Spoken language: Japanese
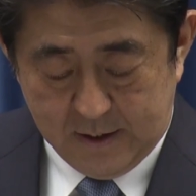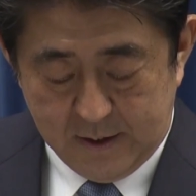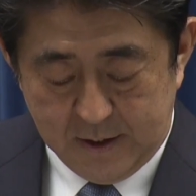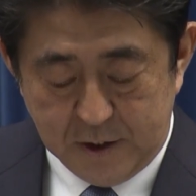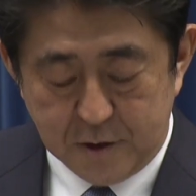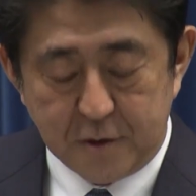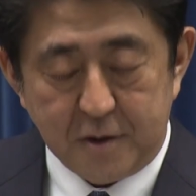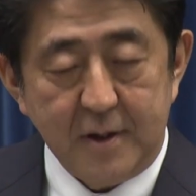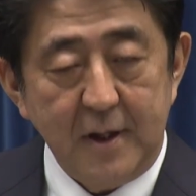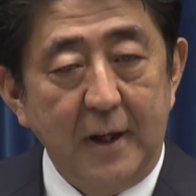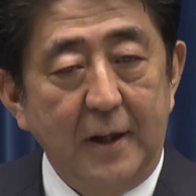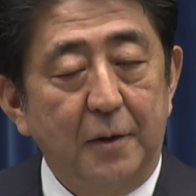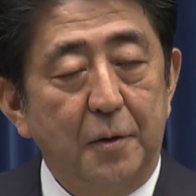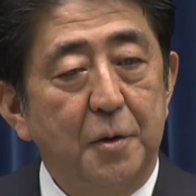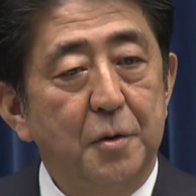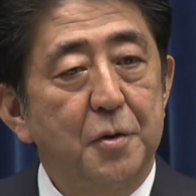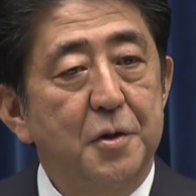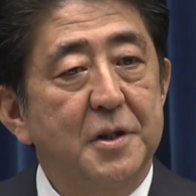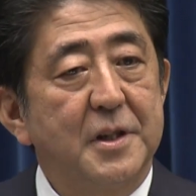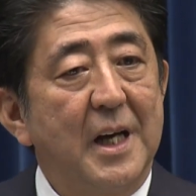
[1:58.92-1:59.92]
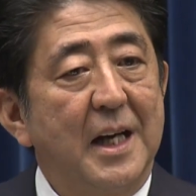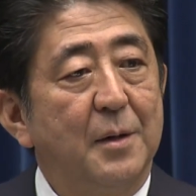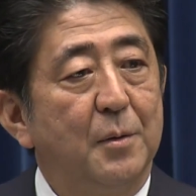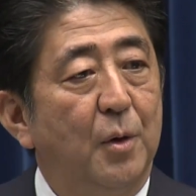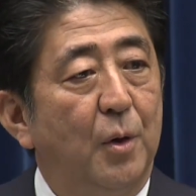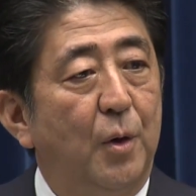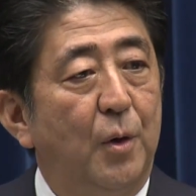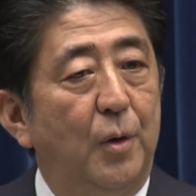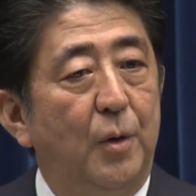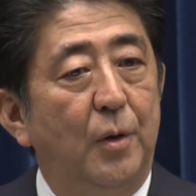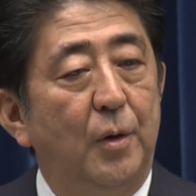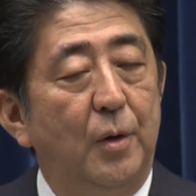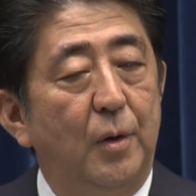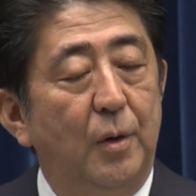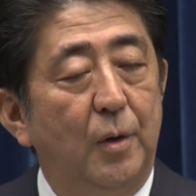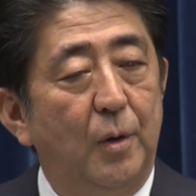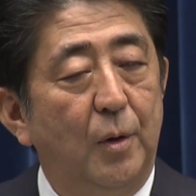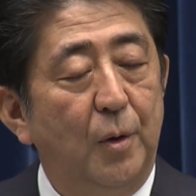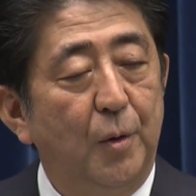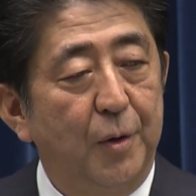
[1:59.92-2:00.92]
20世紀という時代を
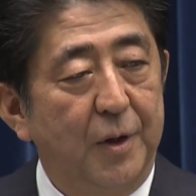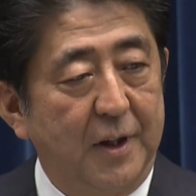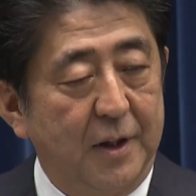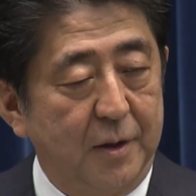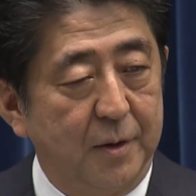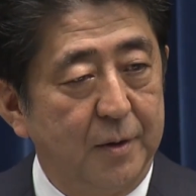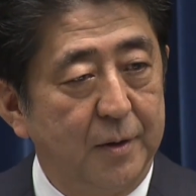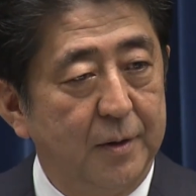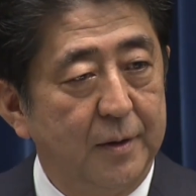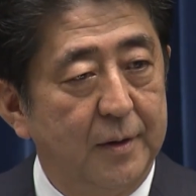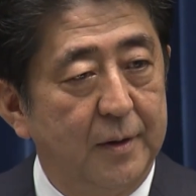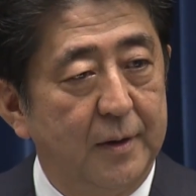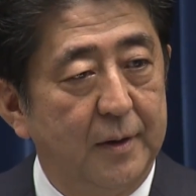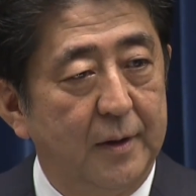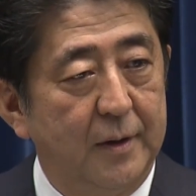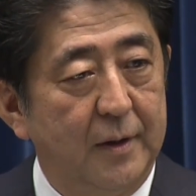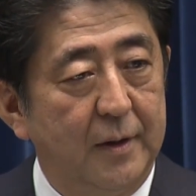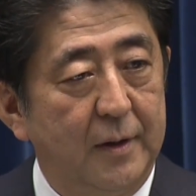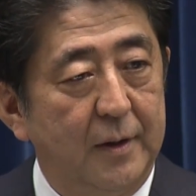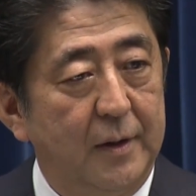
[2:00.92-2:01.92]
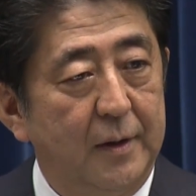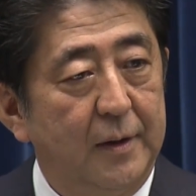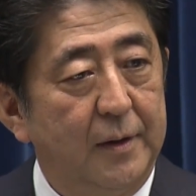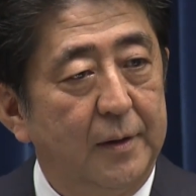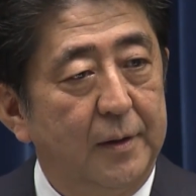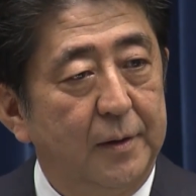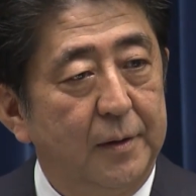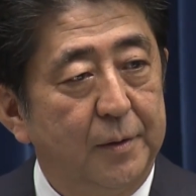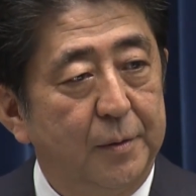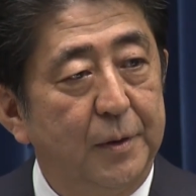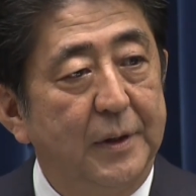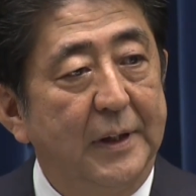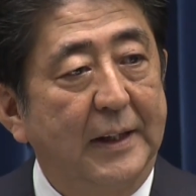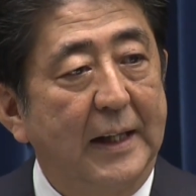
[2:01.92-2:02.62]
大きく振り